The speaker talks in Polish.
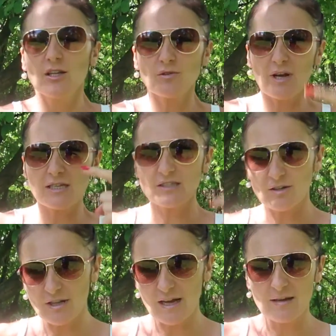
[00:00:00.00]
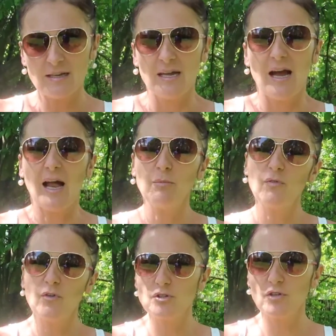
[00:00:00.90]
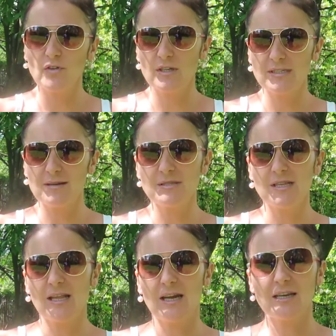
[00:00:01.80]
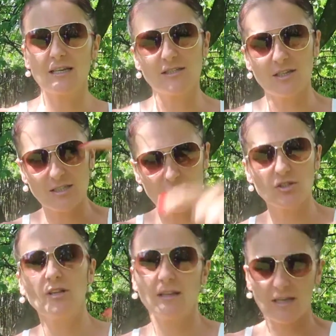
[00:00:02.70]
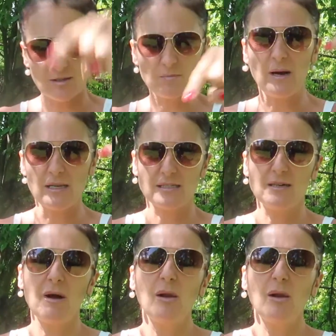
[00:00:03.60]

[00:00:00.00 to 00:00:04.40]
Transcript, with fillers: I druga strona albo wchodzi w ten sam stan agresji i zaczyna tak tym palcem,